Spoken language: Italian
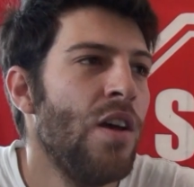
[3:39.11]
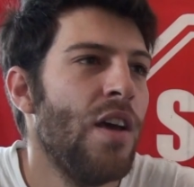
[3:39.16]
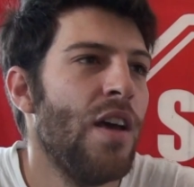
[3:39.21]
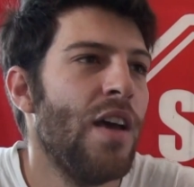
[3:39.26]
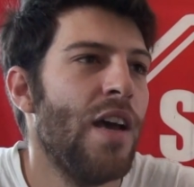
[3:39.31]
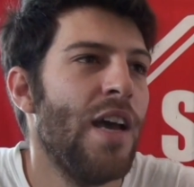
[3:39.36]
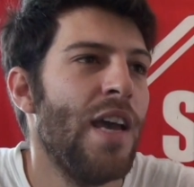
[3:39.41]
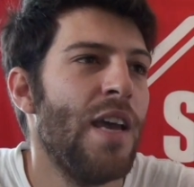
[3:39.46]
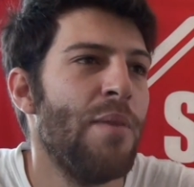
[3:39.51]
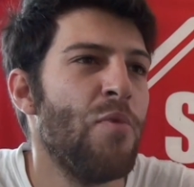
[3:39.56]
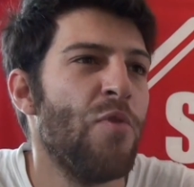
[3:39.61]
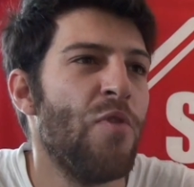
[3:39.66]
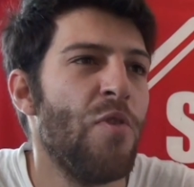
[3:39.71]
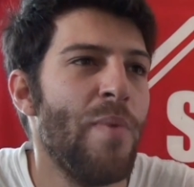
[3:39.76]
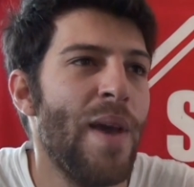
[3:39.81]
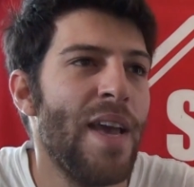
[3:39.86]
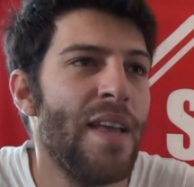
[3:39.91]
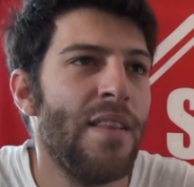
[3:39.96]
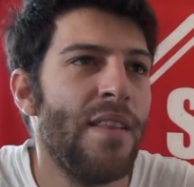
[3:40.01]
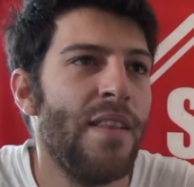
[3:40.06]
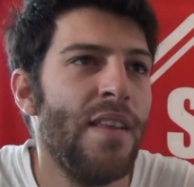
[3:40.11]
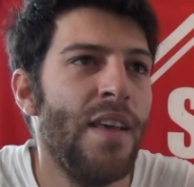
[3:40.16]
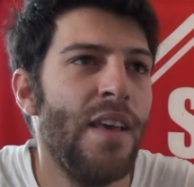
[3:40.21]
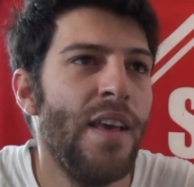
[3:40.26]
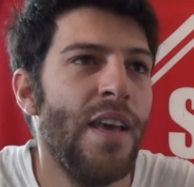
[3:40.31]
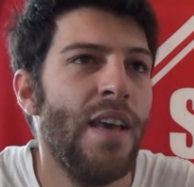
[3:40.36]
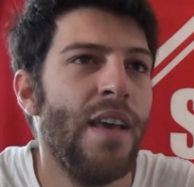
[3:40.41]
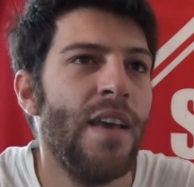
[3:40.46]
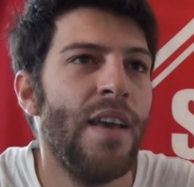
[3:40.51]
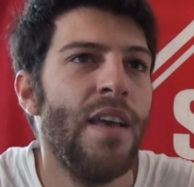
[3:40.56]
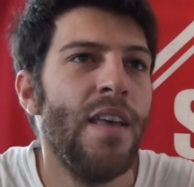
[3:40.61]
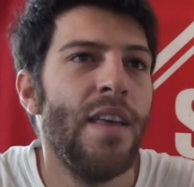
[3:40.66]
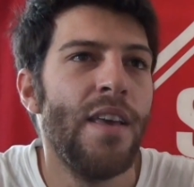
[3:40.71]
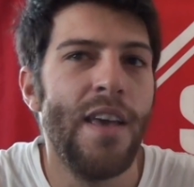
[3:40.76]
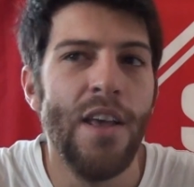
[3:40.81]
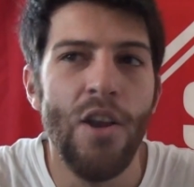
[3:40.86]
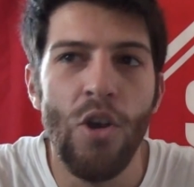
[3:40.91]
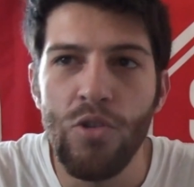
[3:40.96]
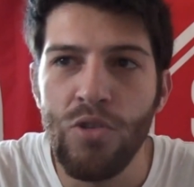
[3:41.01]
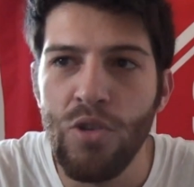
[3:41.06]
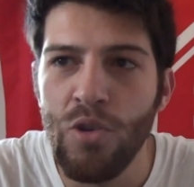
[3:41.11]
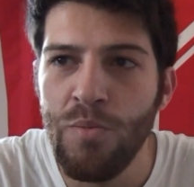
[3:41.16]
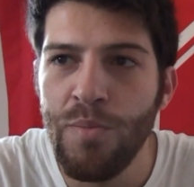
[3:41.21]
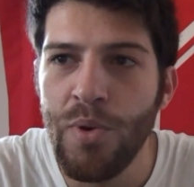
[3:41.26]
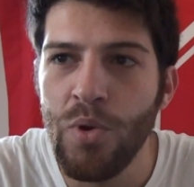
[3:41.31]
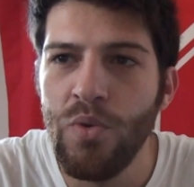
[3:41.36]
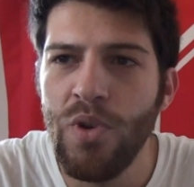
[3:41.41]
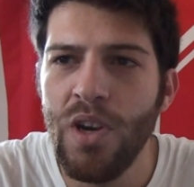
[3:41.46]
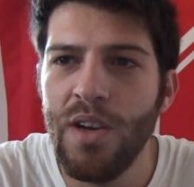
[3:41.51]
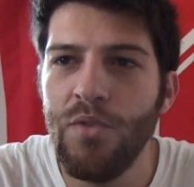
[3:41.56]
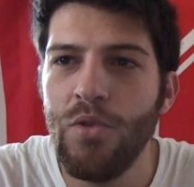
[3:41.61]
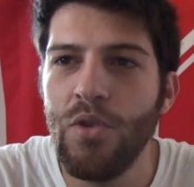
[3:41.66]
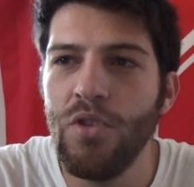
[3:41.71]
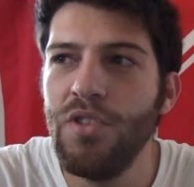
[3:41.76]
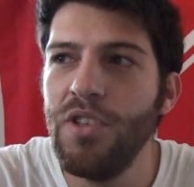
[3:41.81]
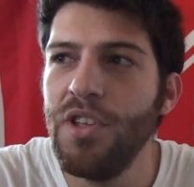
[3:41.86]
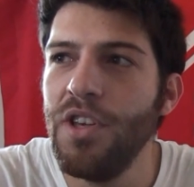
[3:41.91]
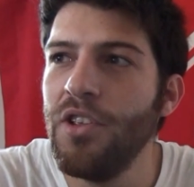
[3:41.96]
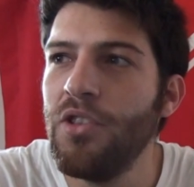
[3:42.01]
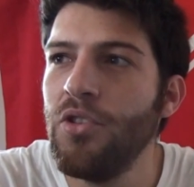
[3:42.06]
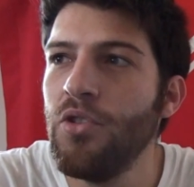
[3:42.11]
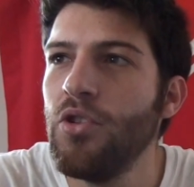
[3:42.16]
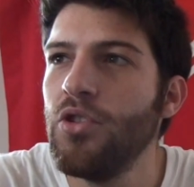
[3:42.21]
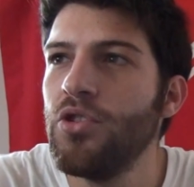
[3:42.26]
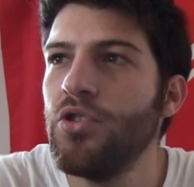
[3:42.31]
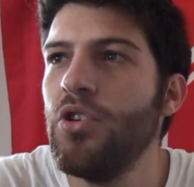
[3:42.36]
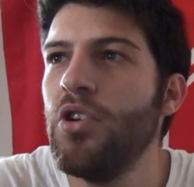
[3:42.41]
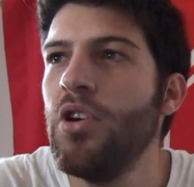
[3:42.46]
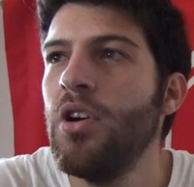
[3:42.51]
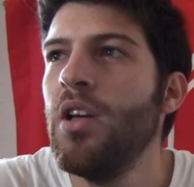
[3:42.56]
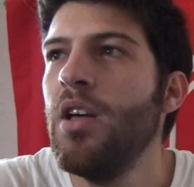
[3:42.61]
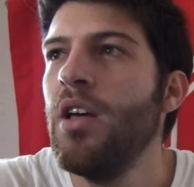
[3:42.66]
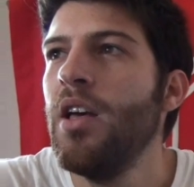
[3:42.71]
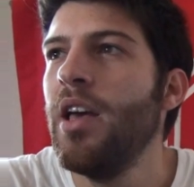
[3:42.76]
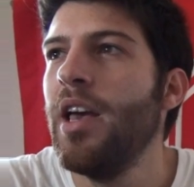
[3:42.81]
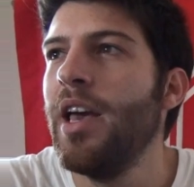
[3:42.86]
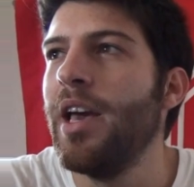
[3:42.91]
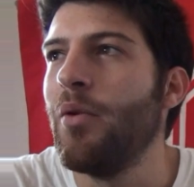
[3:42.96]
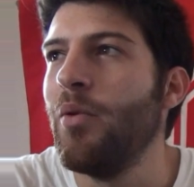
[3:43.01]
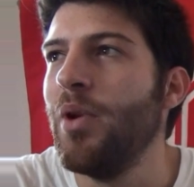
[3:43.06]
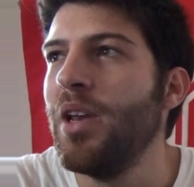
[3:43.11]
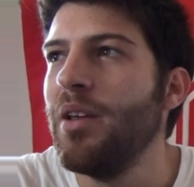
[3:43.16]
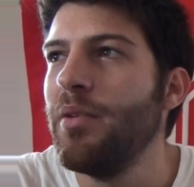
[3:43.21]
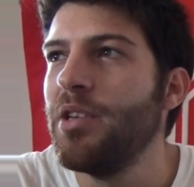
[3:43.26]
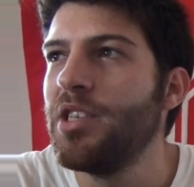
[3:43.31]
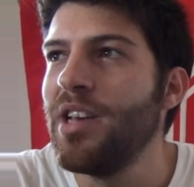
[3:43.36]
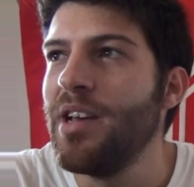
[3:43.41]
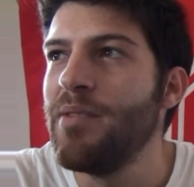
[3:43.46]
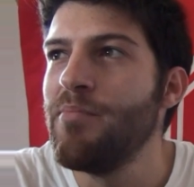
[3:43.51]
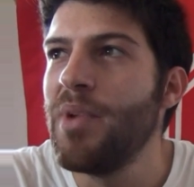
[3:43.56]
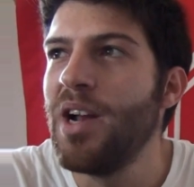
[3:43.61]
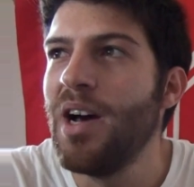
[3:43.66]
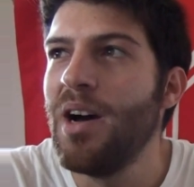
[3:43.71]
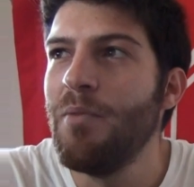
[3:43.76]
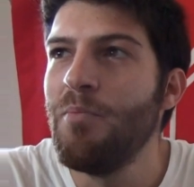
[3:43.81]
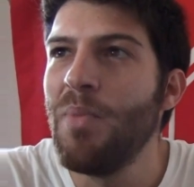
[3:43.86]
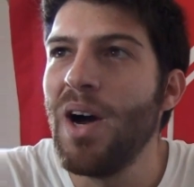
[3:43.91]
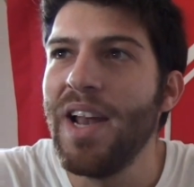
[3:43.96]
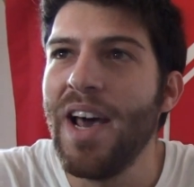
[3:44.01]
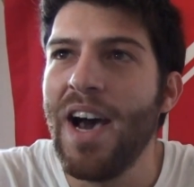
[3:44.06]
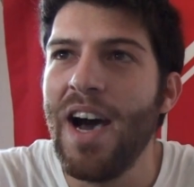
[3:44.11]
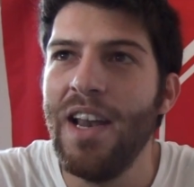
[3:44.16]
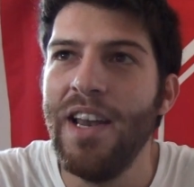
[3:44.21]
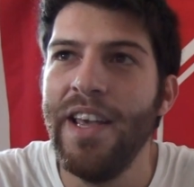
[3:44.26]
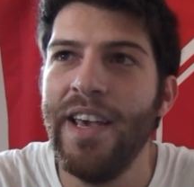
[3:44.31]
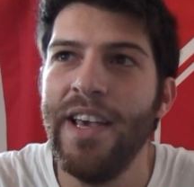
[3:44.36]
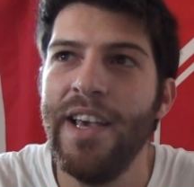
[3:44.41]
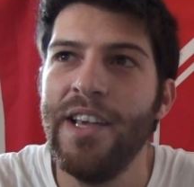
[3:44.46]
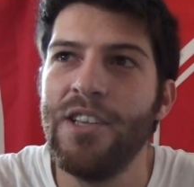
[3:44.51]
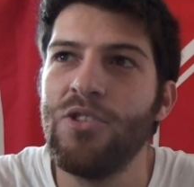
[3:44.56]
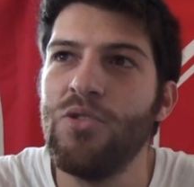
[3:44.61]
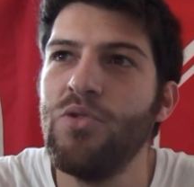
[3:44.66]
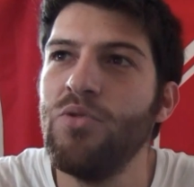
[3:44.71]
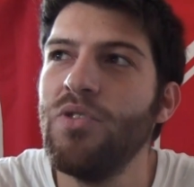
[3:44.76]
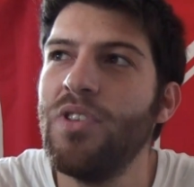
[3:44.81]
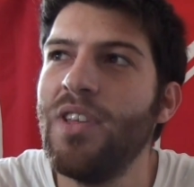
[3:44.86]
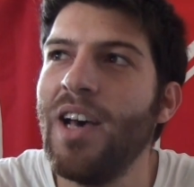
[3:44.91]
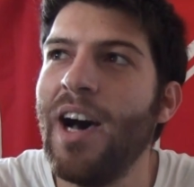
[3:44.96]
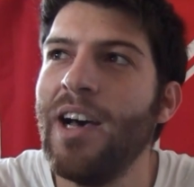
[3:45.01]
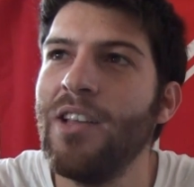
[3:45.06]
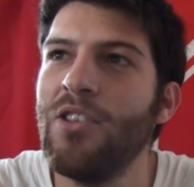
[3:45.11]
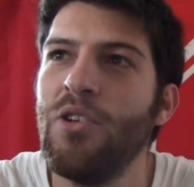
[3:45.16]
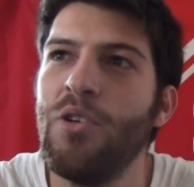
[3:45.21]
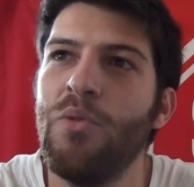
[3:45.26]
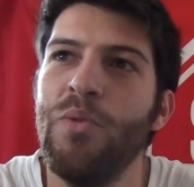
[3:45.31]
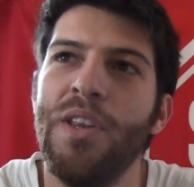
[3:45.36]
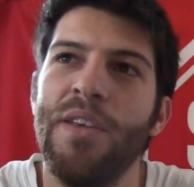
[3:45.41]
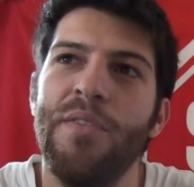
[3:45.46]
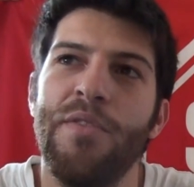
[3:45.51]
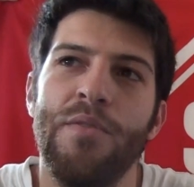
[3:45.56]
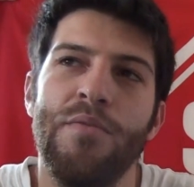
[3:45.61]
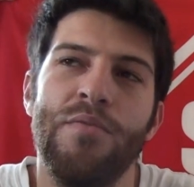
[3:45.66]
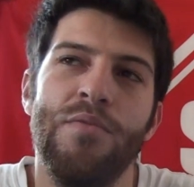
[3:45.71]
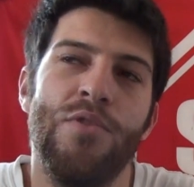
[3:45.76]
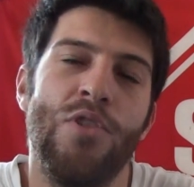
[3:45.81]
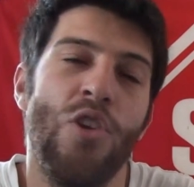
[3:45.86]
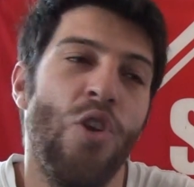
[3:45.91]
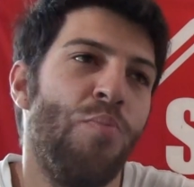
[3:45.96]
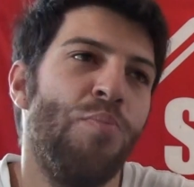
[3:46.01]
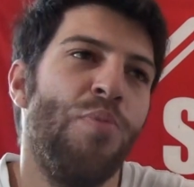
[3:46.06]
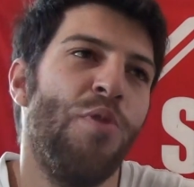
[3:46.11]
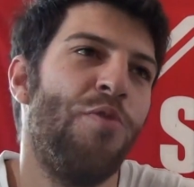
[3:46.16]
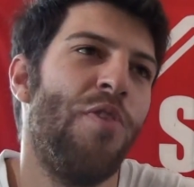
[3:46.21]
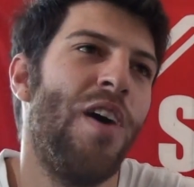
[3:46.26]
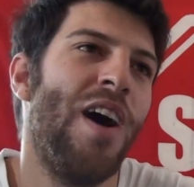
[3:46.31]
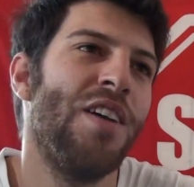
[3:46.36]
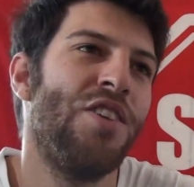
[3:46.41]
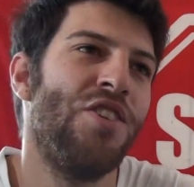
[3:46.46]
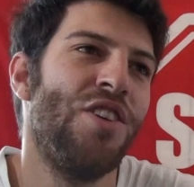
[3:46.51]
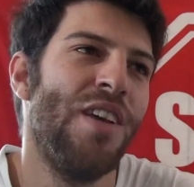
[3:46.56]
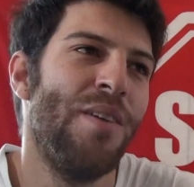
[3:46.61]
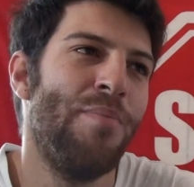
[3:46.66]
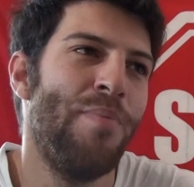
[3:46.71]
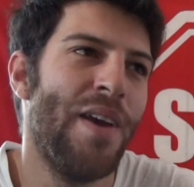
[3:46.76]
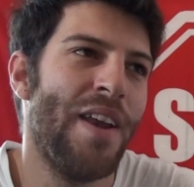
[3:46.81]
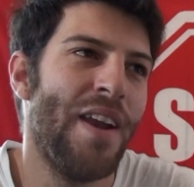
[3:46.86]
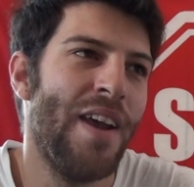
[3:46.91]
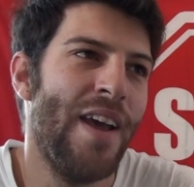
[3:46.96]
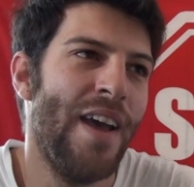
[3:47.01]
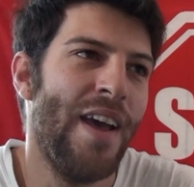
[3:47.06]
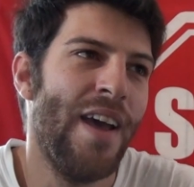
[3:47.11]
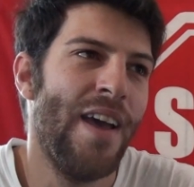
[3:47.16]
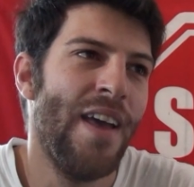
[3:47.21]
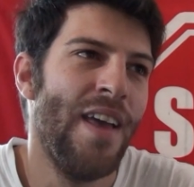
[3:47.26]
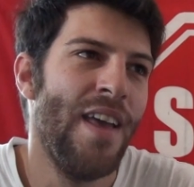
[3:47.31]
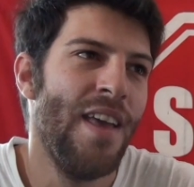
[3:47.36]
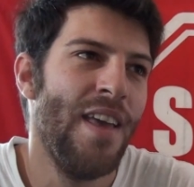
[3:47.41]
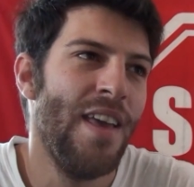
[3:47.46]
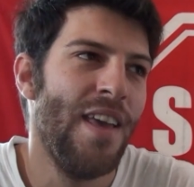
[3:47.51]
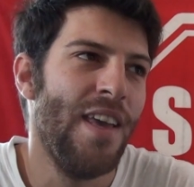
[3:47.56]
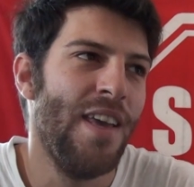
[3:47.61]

eh, i movimenti che lottano per un lavoro dignitoso e quindi sembra banale e scontato e quindi troppo facile per eh,